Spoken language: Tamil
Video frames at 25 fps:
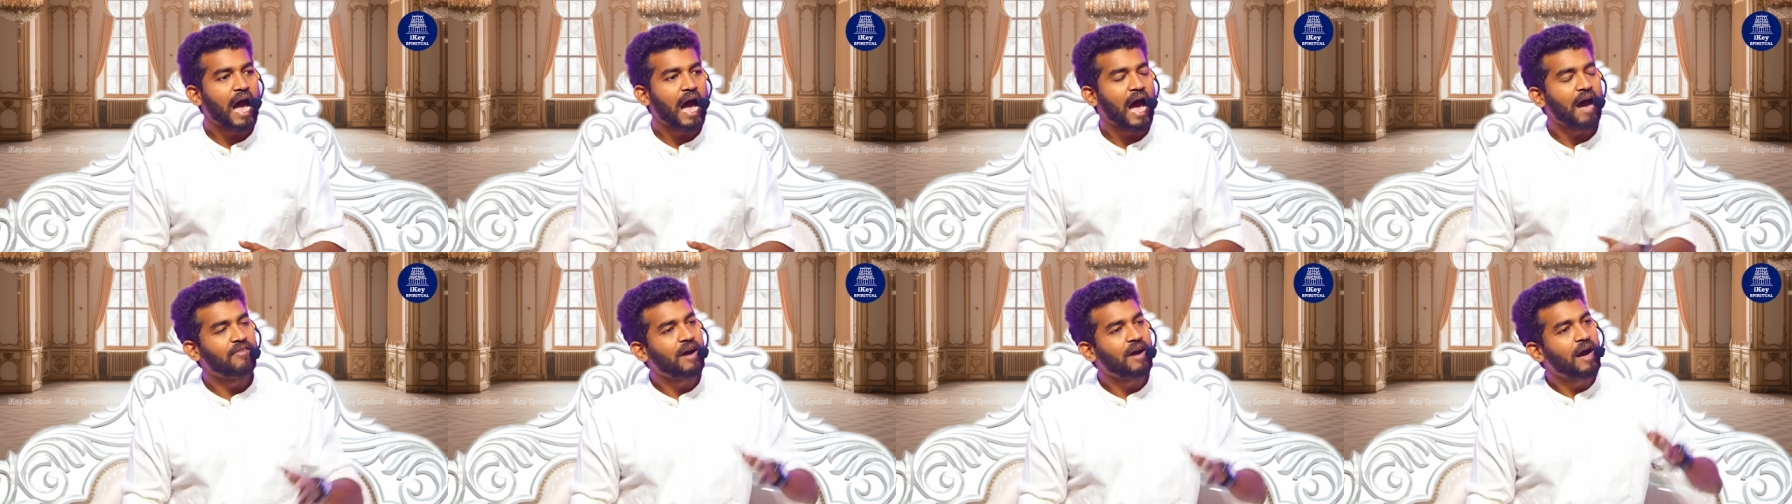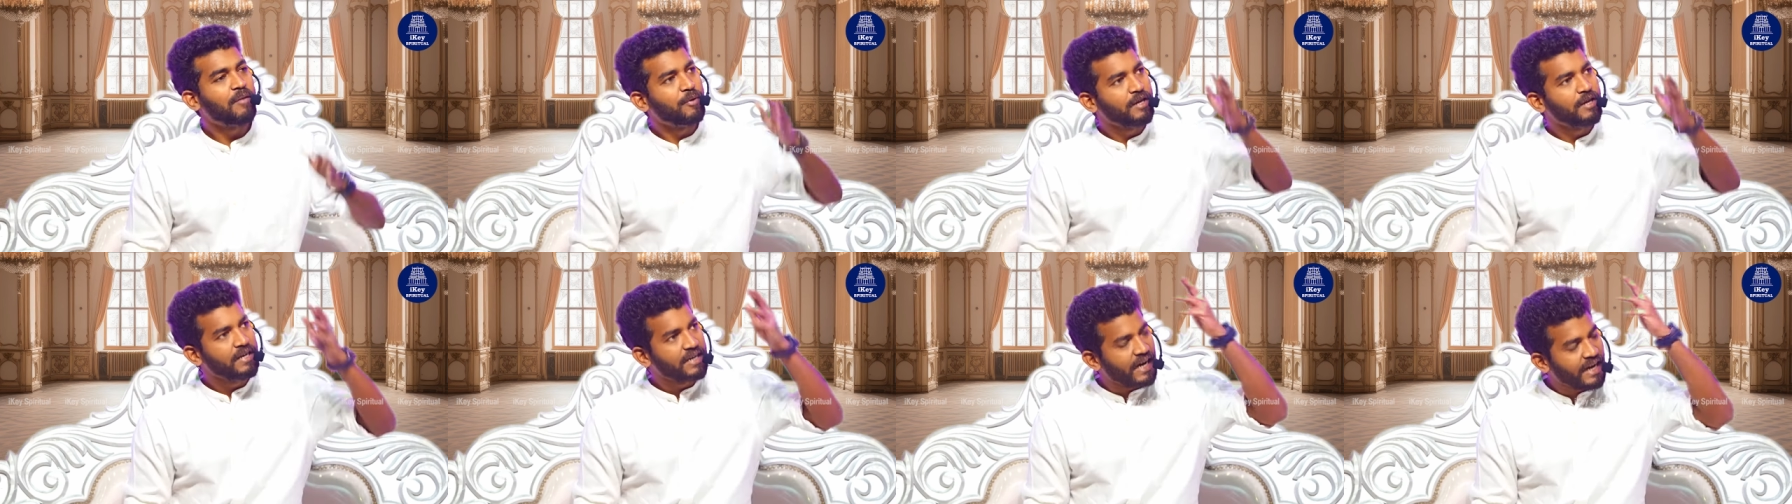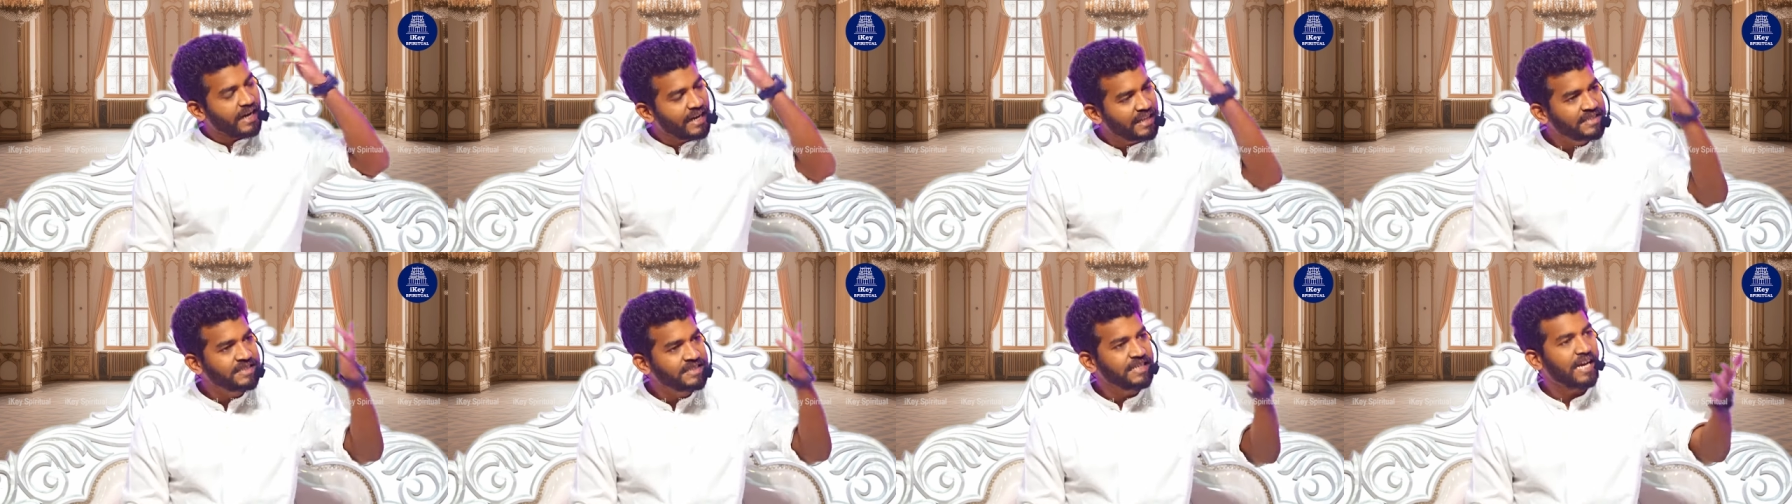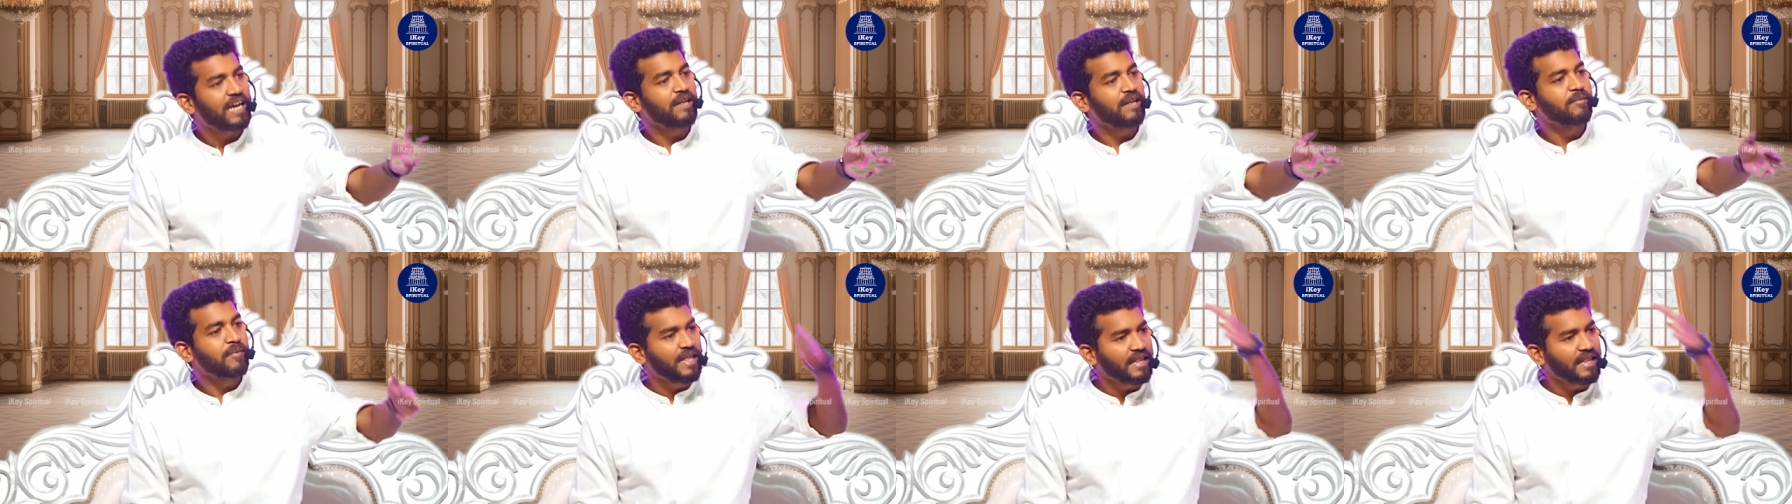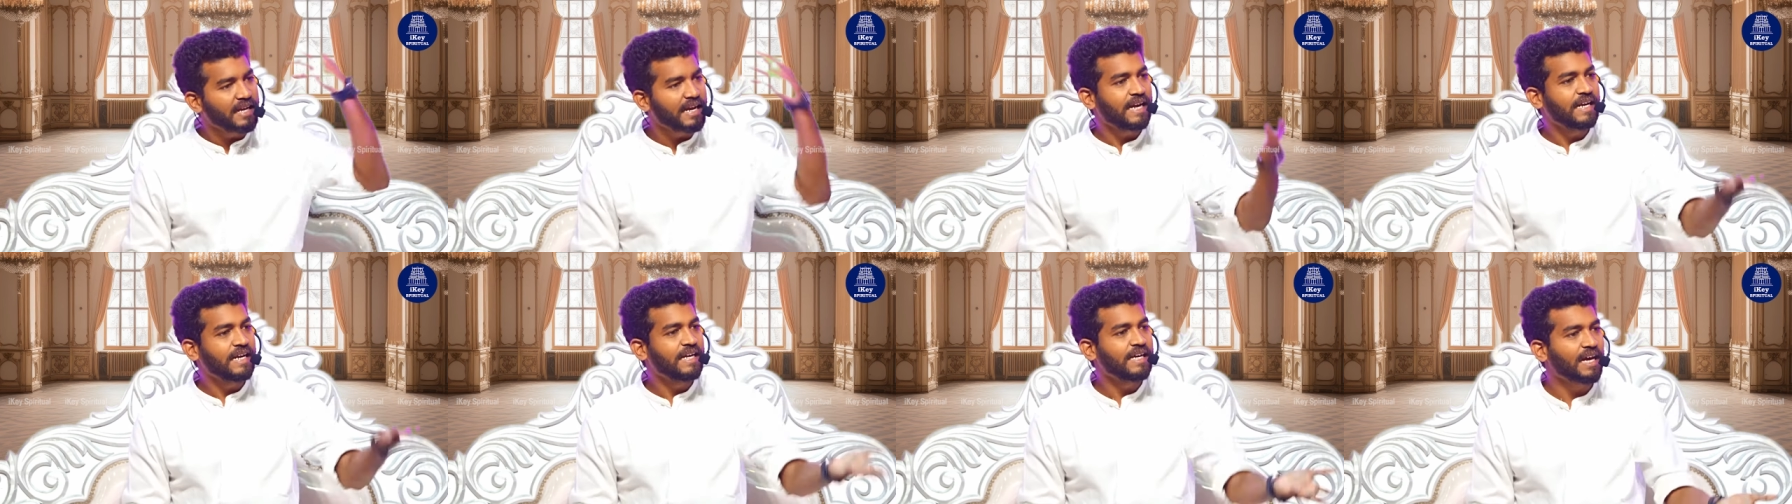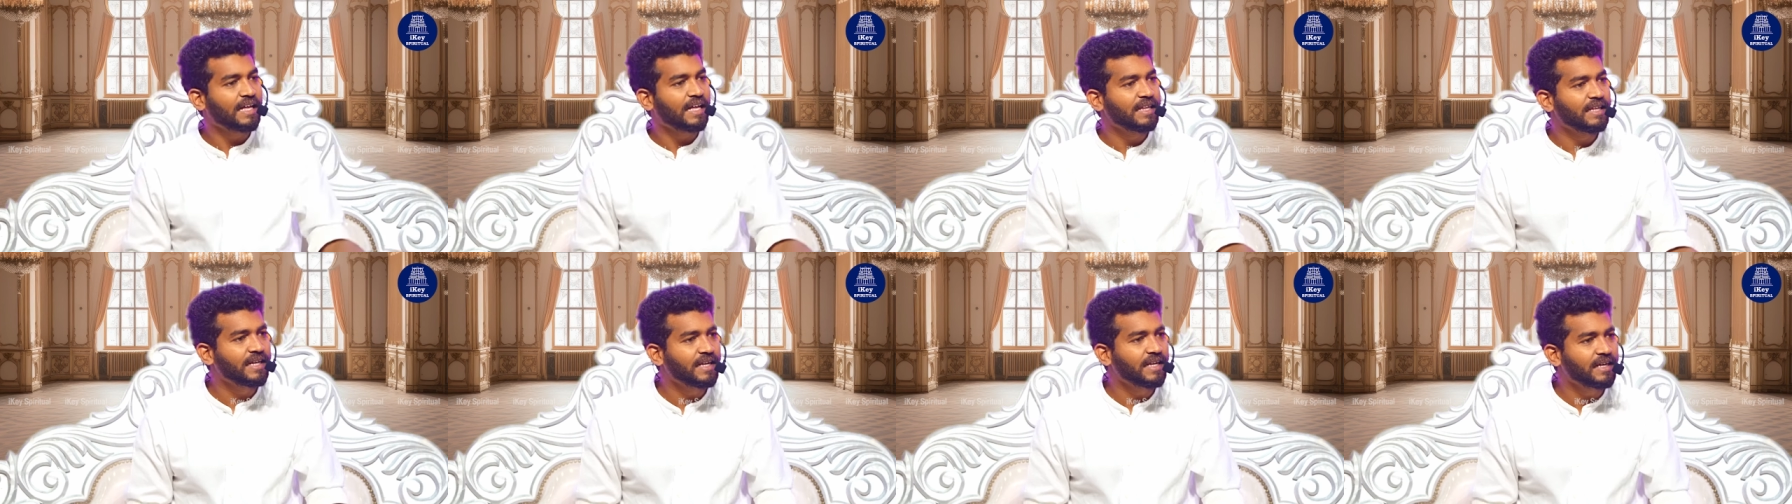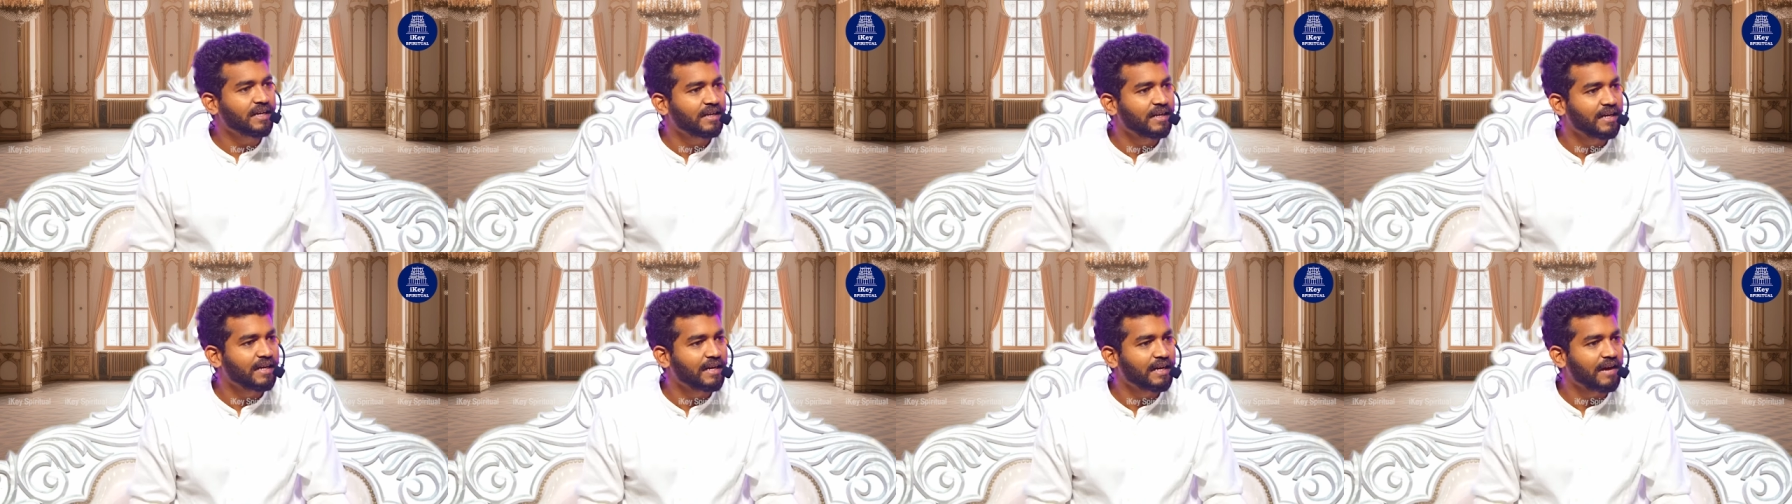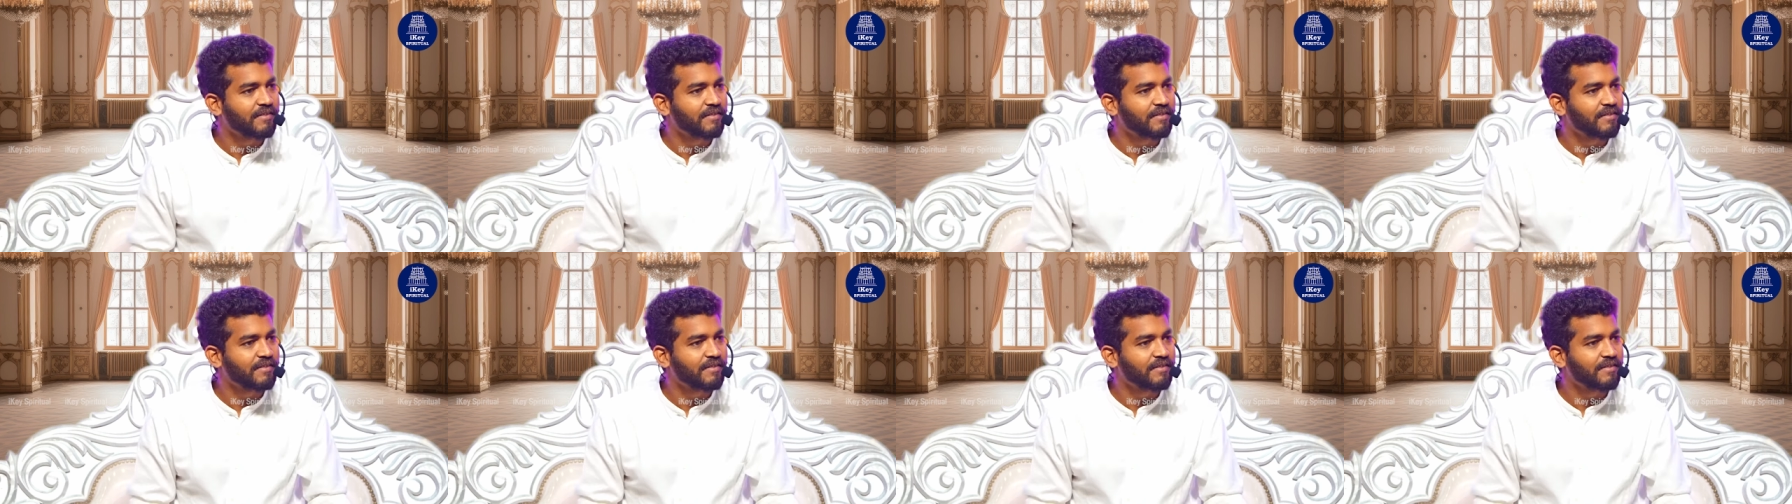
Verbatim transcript: அவன் அப்படி நினைச்சாலுமே அதை கண்டுக்காதீங்கன்ற